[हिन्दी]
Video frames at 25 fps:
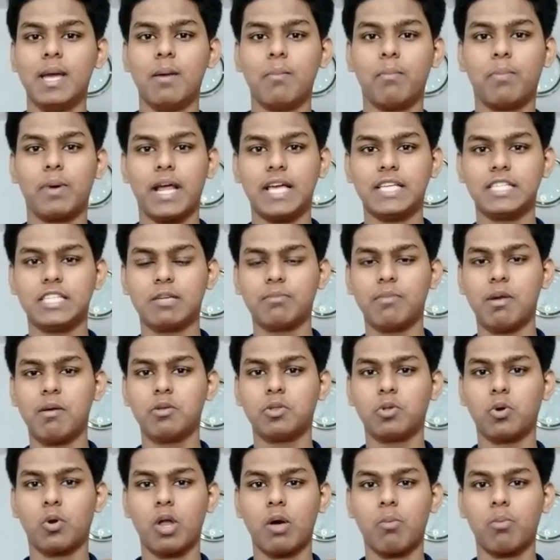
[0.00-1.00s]
प्राइसिंग में
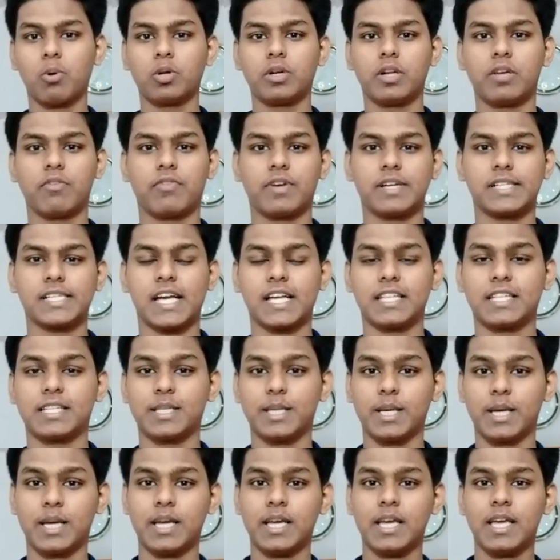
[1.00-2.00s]
भी थोड़ा बहुत डिफरेंट आता
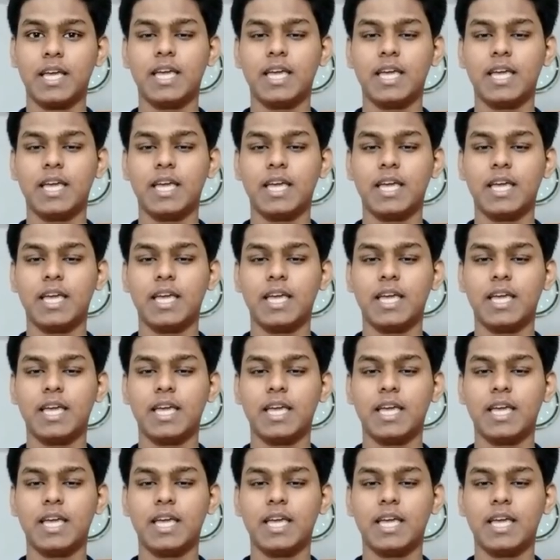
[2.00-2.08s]
है